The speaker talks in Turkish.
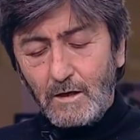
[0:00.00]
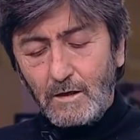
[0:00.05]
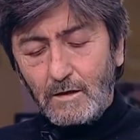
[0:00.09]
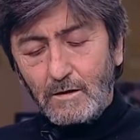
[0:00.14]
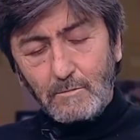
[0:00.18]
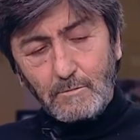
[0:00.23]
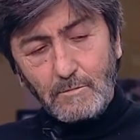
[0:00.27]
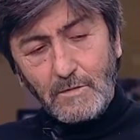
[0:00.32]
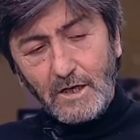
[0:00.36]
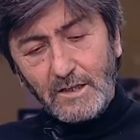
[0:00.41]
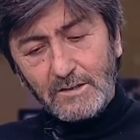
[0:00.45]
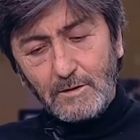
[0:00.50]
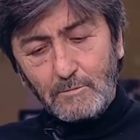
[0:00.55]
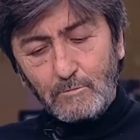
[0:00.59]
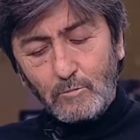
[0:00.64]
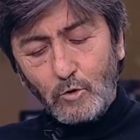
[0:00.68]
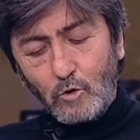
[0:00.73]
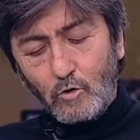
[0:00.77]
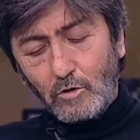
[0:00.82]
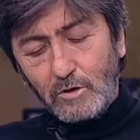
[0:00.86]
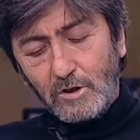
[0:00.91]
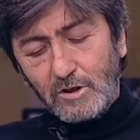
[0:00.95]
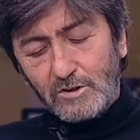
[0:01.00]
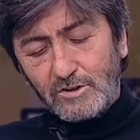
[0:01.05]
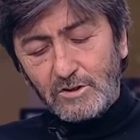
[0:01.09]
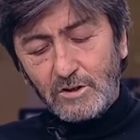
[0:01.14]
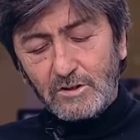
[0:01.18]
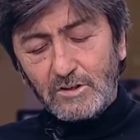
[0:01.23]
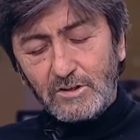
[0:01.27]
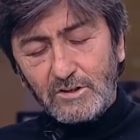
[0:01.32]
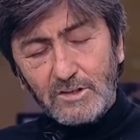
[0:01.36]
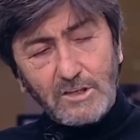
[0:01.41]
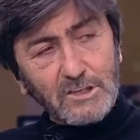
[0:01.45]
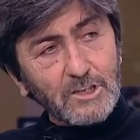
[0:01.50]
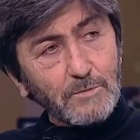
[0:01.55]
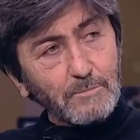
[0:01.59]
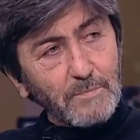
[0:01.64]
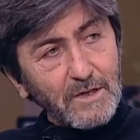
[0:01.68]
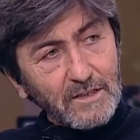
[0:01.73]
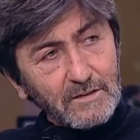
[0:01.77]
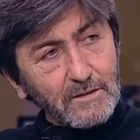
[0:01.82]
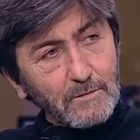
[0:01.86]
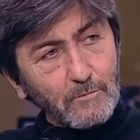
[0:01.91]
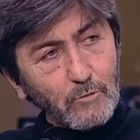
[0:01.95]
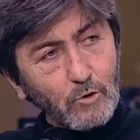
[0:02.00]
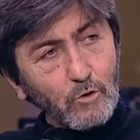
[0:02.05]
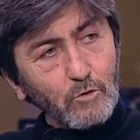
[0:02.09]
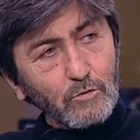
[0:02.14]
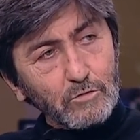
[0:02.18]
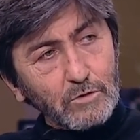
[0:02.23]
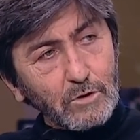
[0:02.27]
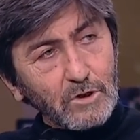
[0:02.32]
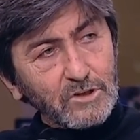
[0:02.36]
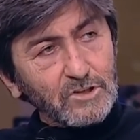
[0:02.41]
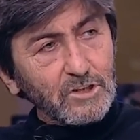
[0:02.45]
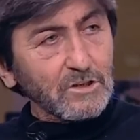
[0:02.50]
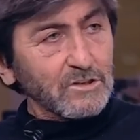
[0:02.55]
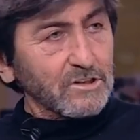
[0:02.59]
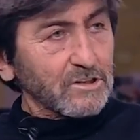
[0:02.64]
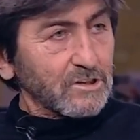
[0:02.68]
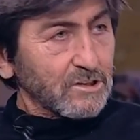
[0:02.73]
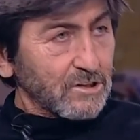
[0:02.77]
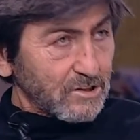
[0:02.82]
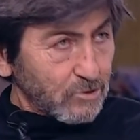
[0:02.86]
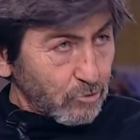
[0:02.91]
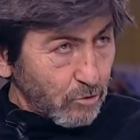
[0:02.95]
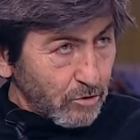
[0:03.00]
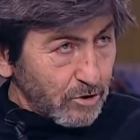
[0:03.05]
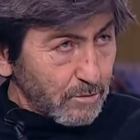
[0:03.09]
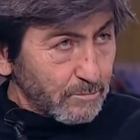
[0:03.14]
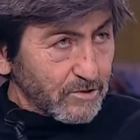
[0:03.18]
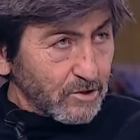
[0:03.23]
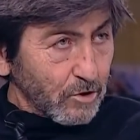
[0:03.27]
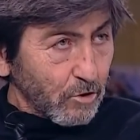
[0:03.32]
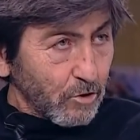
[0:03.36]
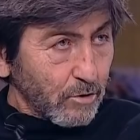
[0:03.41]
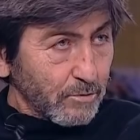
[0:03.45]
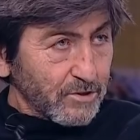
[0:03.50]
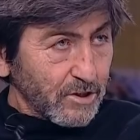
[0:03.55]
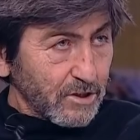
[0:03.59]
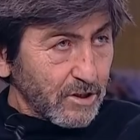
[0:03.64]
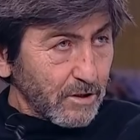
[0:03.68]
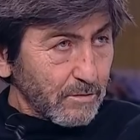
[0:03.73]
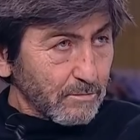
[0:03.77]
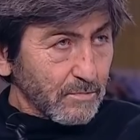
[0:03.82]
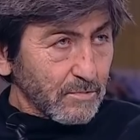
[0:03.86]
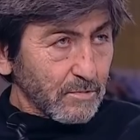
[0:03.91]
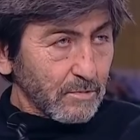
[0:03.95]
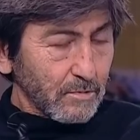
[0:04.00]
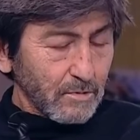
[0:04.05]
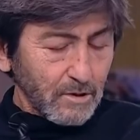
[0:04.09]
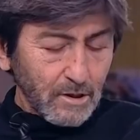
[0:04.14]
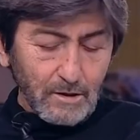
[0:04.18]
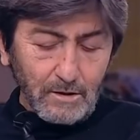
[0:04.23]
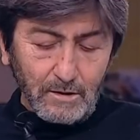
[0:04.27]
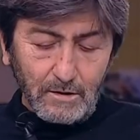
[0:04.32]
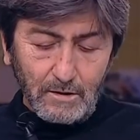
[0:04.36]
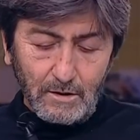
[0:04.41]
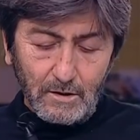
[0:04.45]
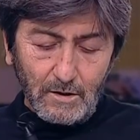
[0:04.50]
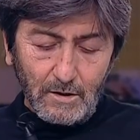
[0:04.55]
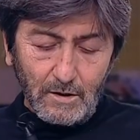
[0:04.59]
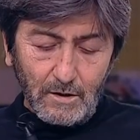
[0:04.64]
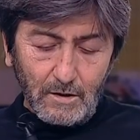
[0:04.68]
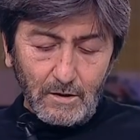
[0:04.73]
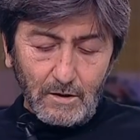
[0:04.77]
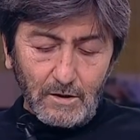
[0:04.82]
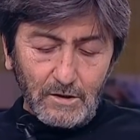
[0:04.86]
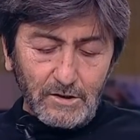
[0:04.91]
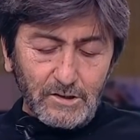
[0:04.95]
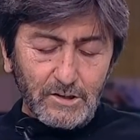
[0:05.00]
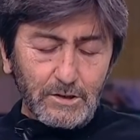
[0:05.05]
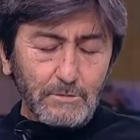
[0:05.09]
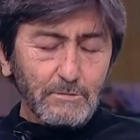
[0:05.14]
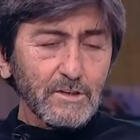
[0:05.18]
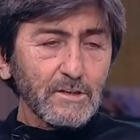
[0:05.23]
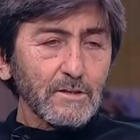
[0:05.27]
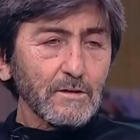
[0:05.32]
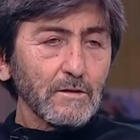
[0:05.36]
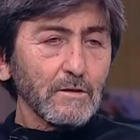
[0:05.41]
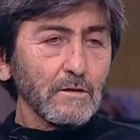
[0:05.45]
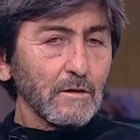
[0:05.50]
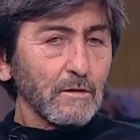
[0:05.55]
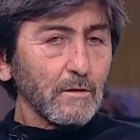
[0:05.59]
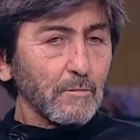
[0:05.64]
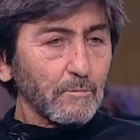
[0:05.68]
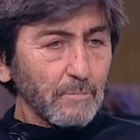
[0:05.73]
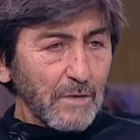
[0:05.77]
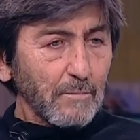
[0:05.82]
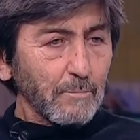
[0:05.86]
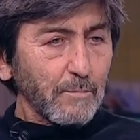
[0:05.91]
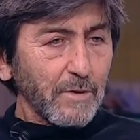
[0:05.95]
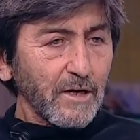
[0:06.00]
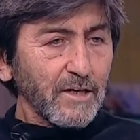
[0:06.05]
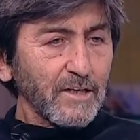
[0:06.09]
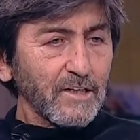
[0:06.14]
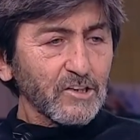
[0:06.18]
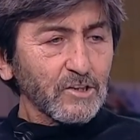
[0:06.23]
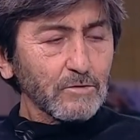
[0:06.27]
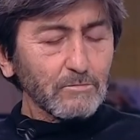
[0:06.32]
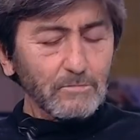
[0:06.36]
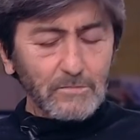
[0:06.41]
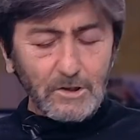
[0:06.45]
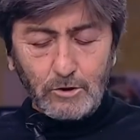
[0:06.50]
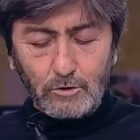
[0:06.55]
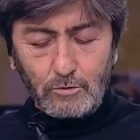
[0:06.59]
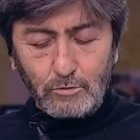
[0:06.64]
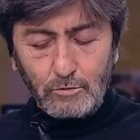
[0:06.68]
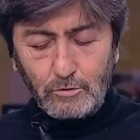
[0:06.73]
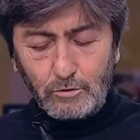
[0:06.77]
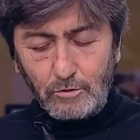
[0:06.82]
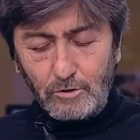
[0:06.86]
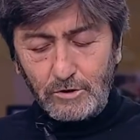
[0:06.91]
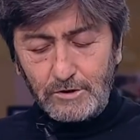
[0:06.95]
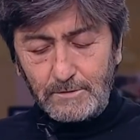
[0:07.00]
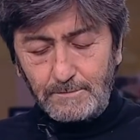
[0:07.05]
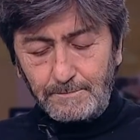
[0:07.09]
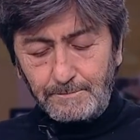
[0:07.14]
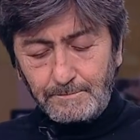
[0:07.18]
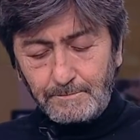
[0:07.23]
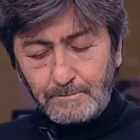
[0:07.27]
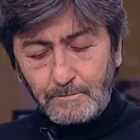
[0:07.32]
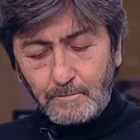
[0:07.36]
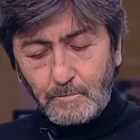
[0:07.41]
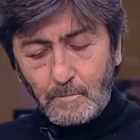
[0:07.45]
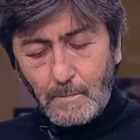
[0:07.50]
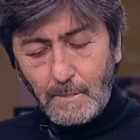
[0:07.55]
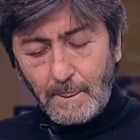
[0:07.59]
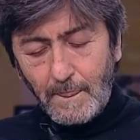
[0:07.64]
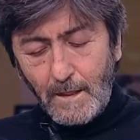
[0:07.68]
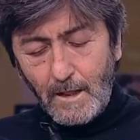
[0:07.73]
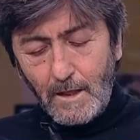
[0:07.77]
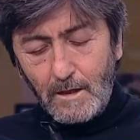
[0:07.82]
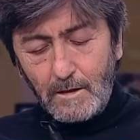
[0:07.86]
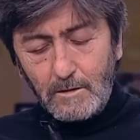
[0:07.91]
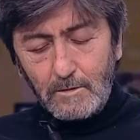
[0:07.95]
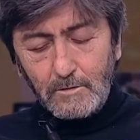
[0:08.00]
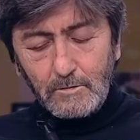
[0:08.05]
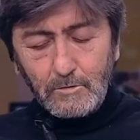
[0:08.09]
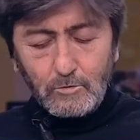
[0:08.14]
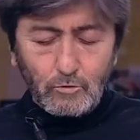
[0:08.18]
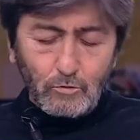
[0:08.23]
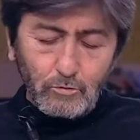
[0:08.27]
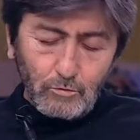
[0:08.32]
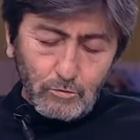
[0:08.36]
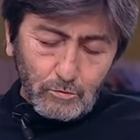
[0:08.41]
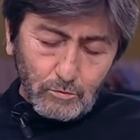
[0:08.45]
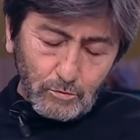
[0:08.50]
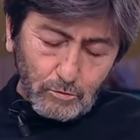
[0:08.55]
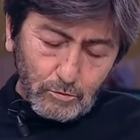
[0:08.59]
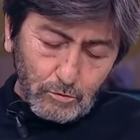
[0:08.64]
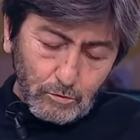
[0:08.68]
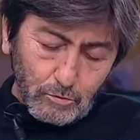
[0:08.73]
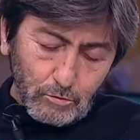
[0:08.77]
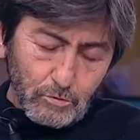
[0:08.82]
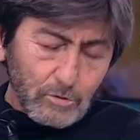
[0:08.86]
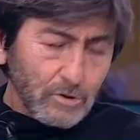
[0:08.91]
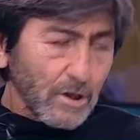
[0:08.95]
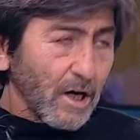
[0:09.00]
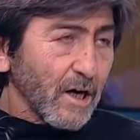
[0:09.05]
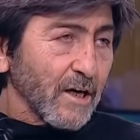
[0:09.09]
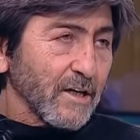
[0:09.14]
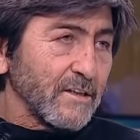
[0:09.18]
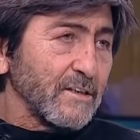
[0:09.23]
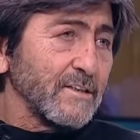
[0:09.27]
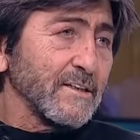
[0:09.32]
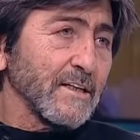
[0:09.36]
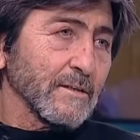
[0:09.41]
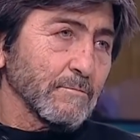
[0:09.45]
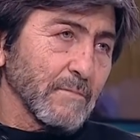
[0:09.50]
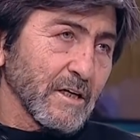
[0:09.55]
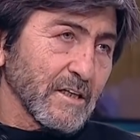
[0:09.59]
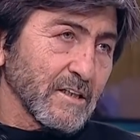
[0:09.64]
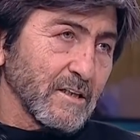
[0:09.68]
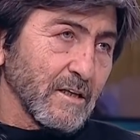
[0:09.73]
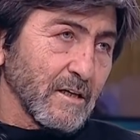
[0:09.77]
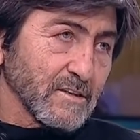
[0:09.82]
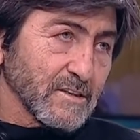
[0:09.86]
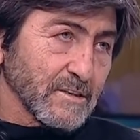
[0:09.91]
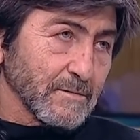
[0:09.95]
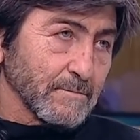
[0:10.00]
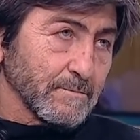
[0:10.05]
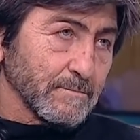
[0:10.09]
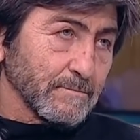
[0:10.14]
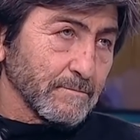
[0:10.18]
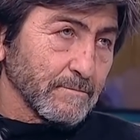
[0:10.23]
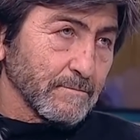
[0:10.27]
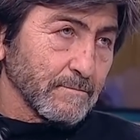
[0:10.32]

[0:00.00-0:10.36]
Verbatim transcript: E, madem bu konu açıldı diye ki ben de bu konunun açılsın diye söyledim mi sana öyle bir şey? Yok hayır. Şimdi ben paylaşımda şunu söyledim dün, dünün tarihini yatmak lazım.